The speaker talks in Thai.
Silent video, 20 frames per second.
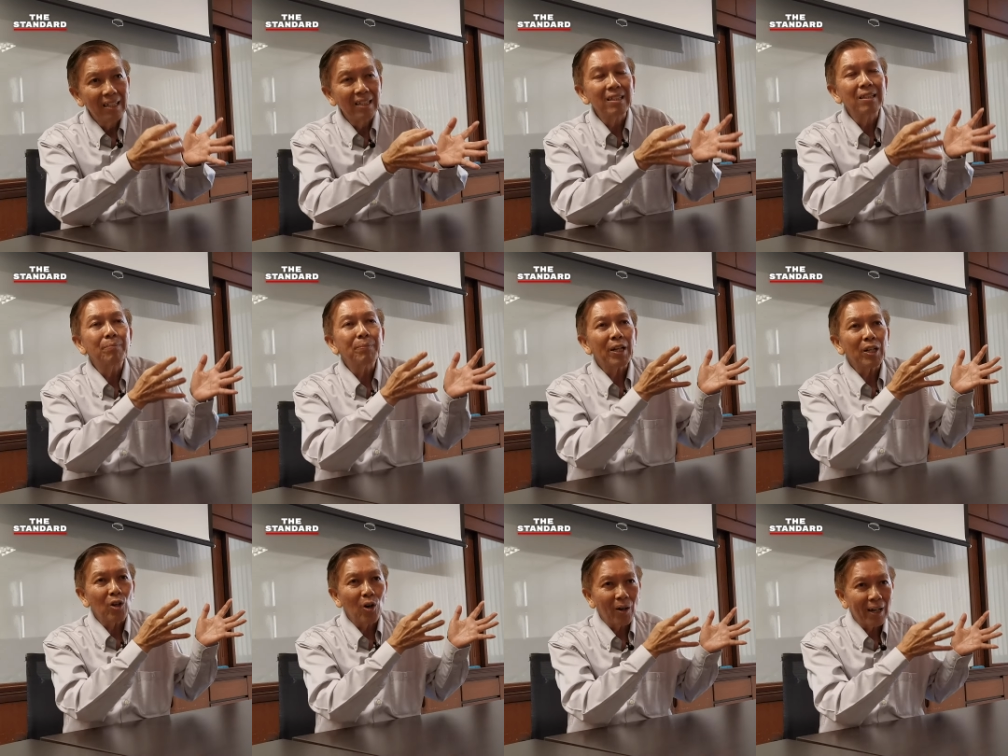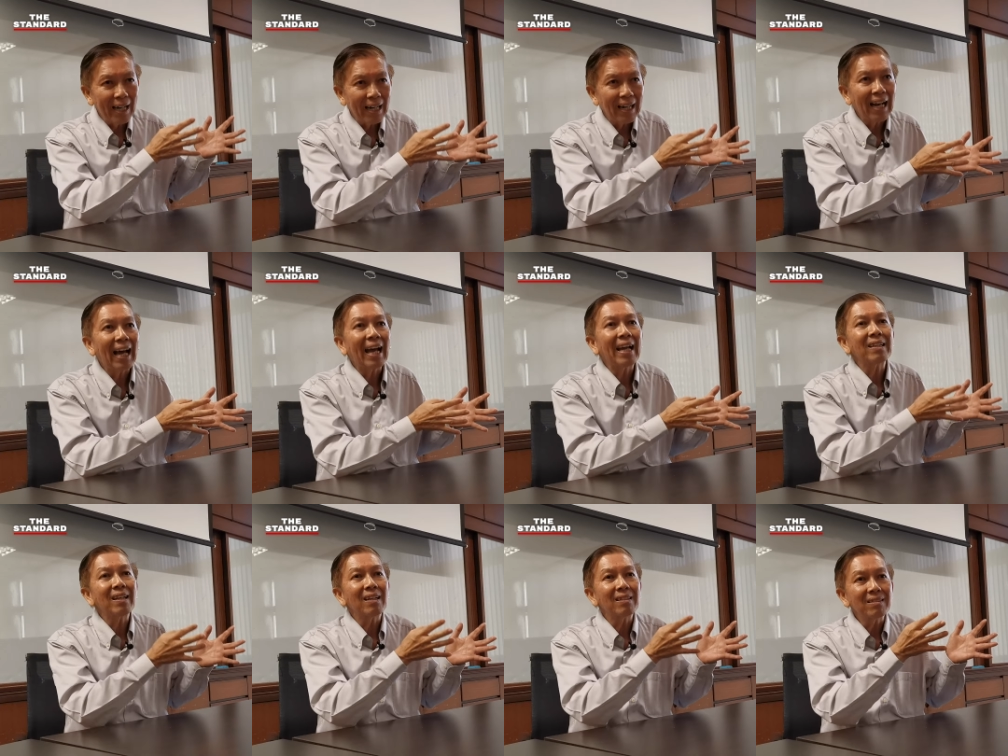หรือไม่ก่อการ
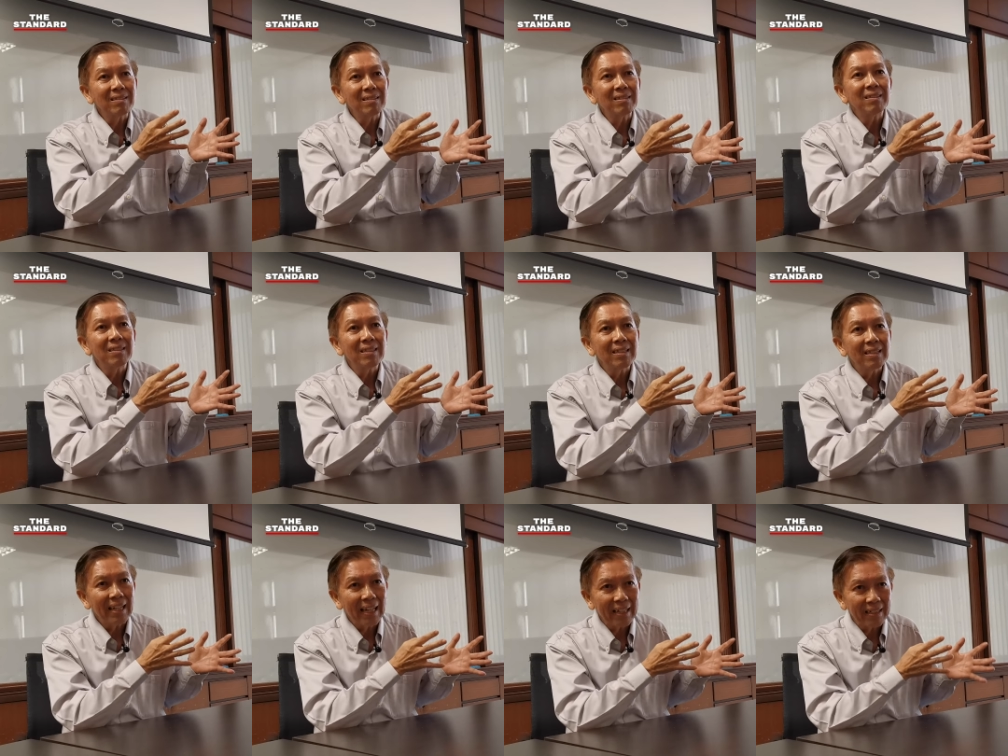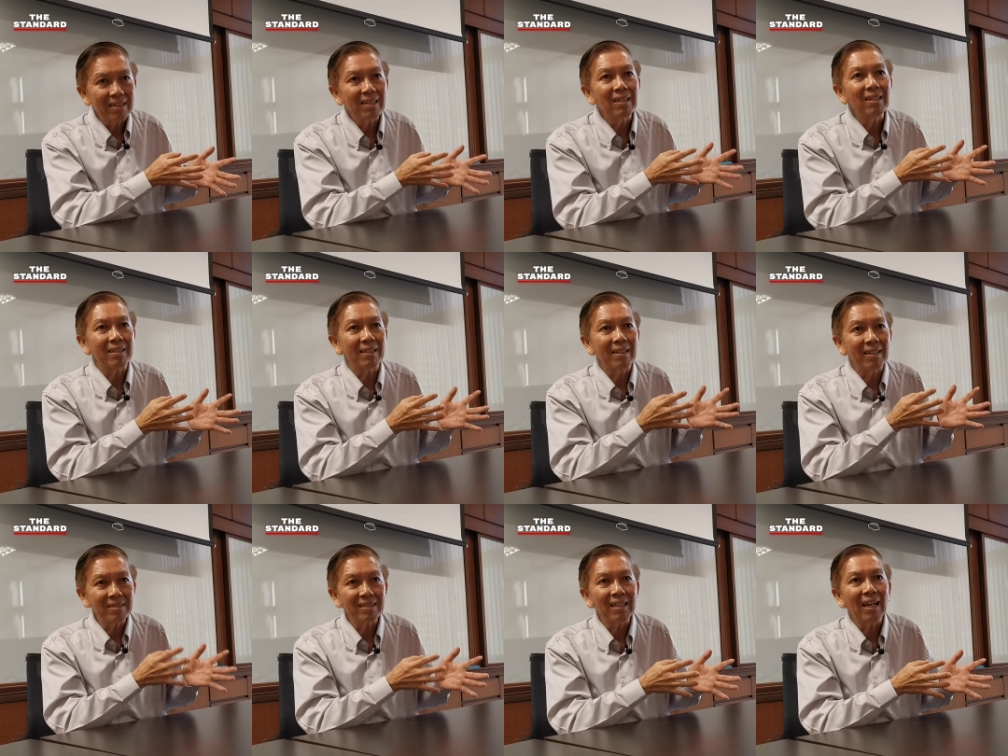ร้ายก็คือเหตุเกิ
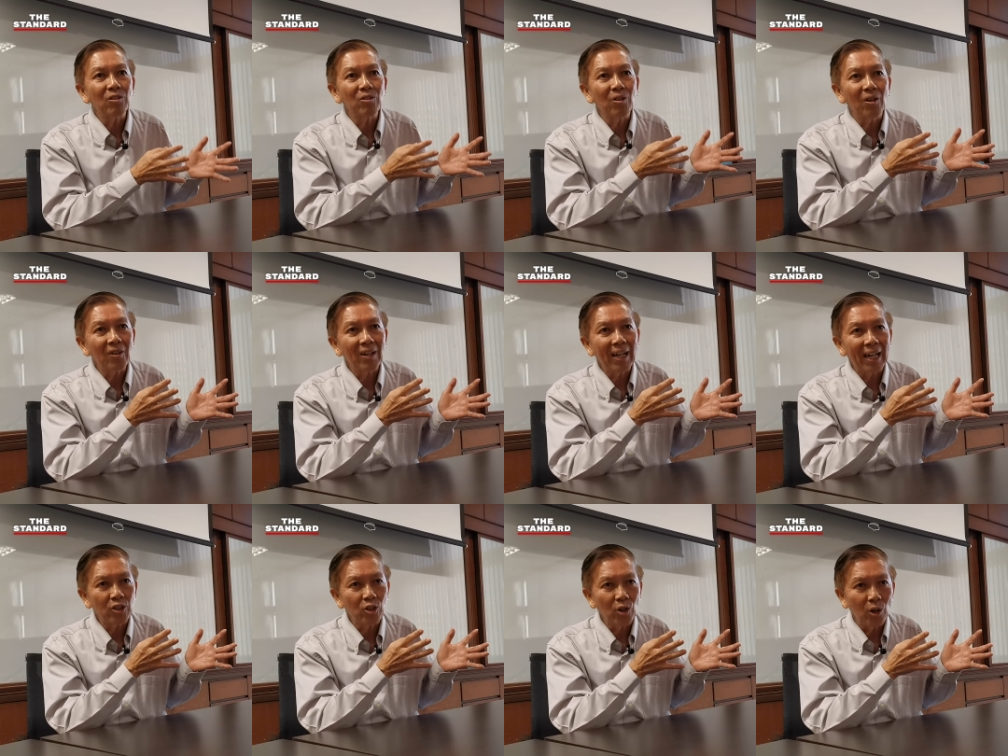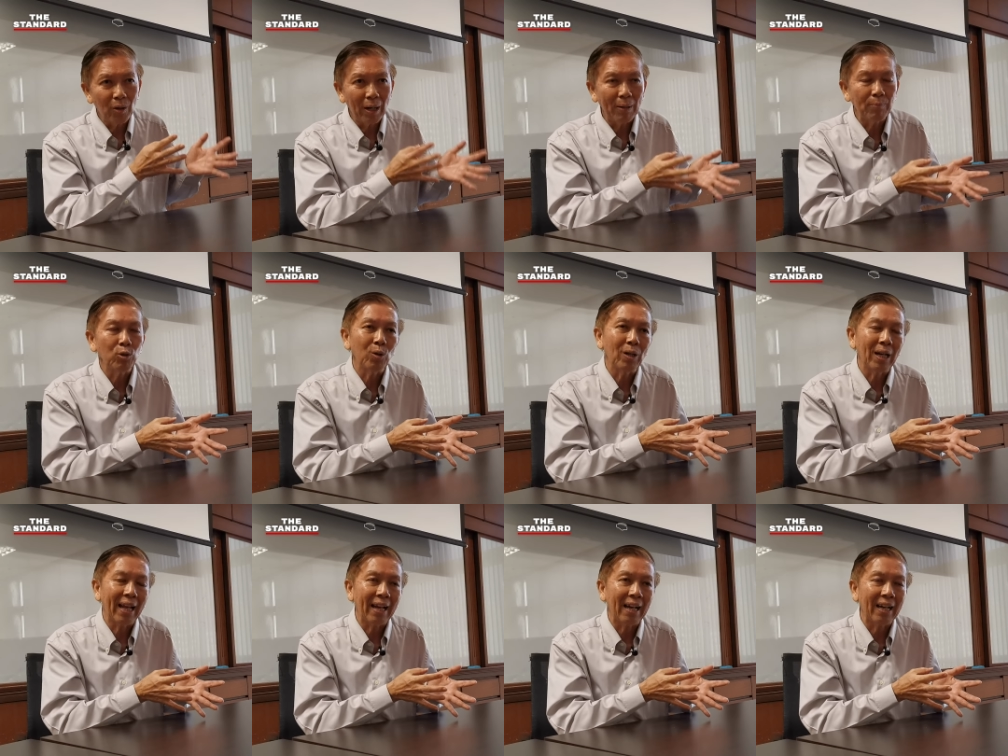ดในลักษณะของการก่อความ
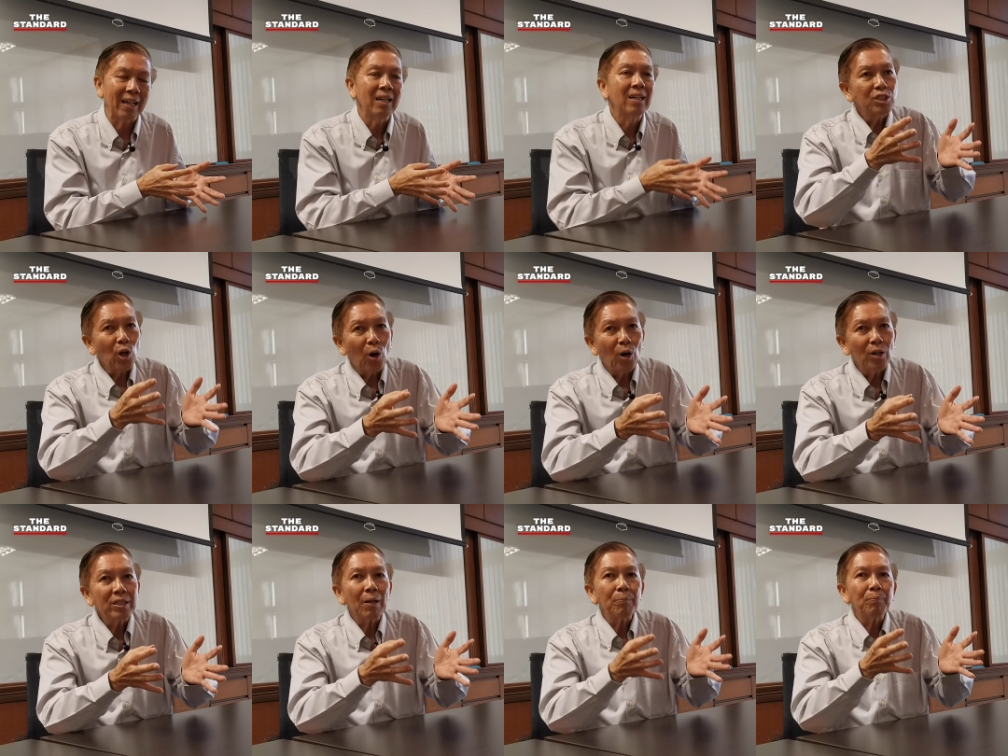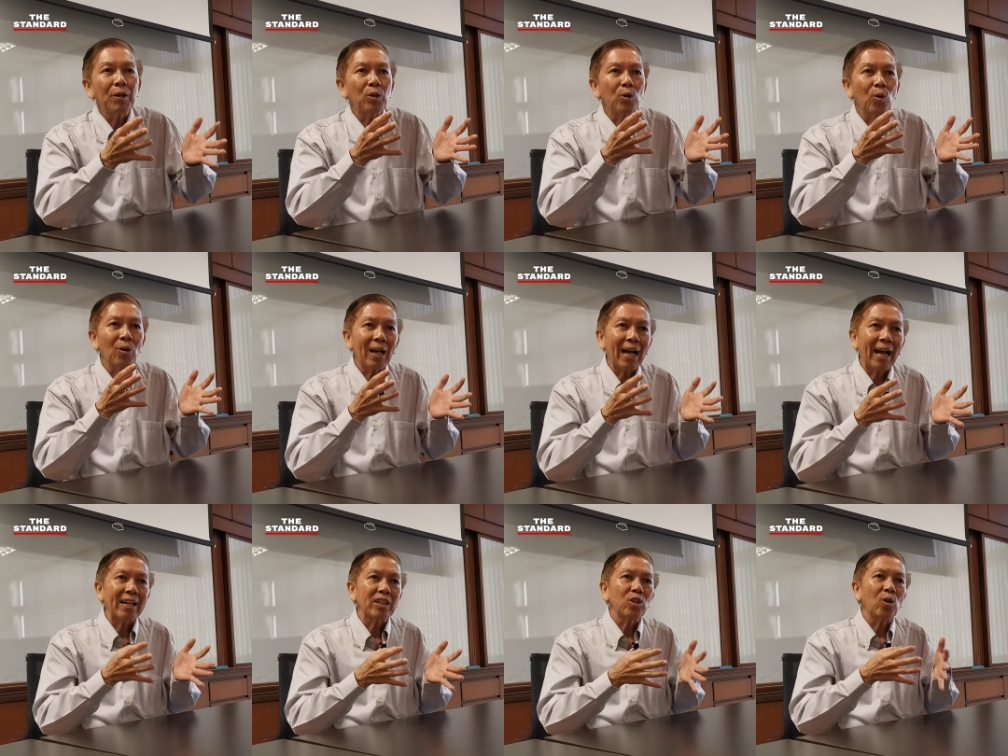รุนแรงสองจะเป็น
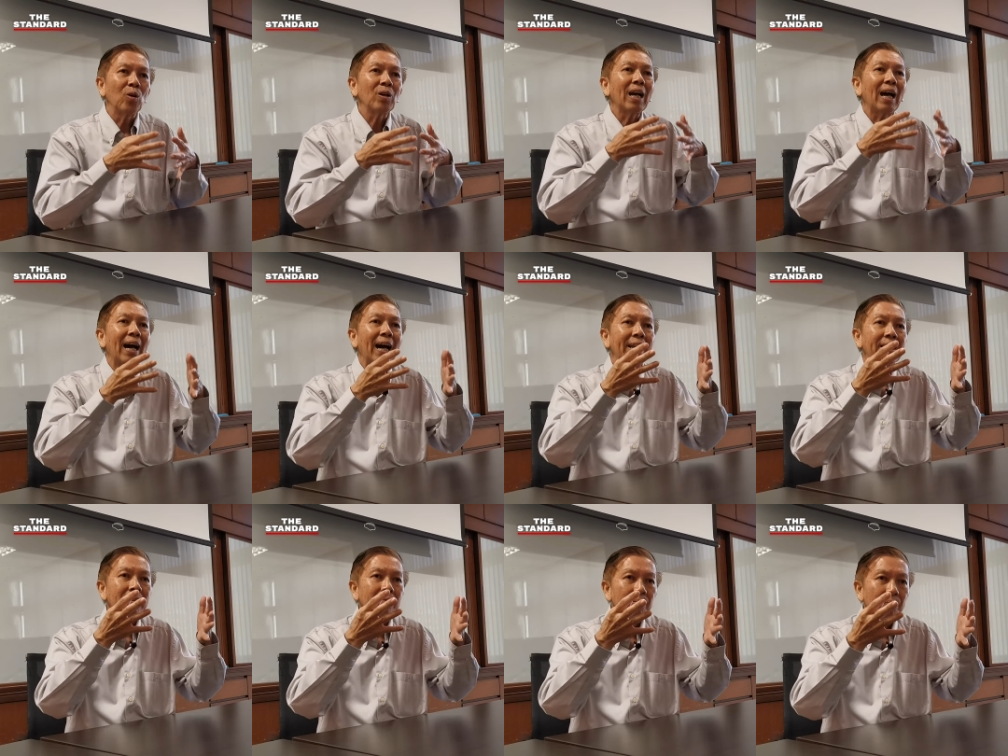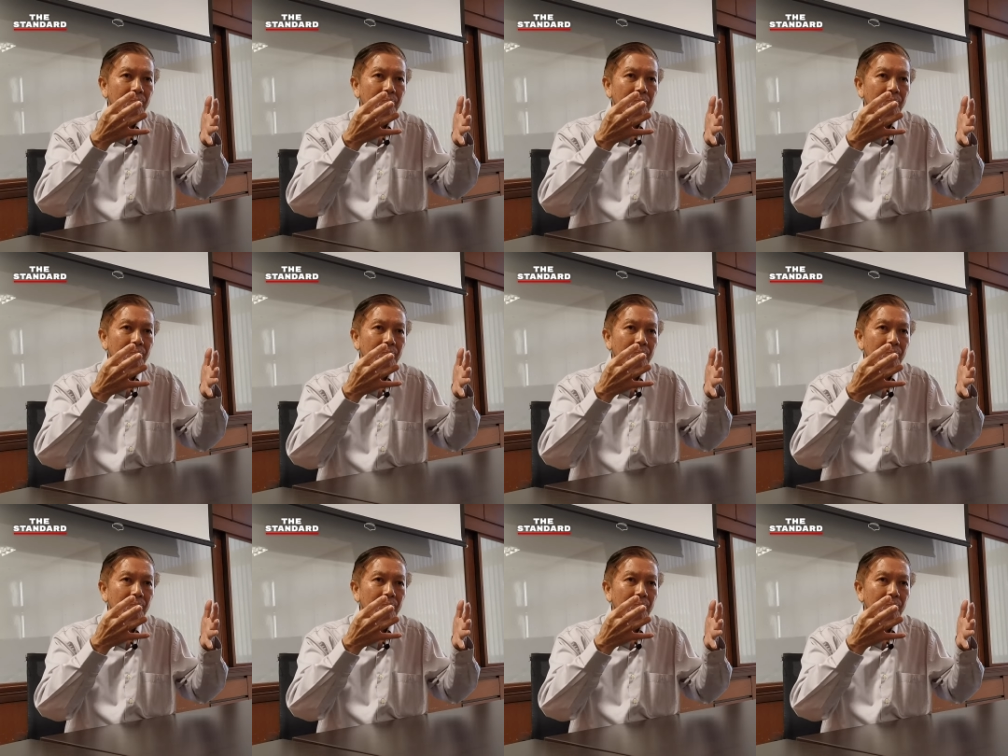โอกาสของการ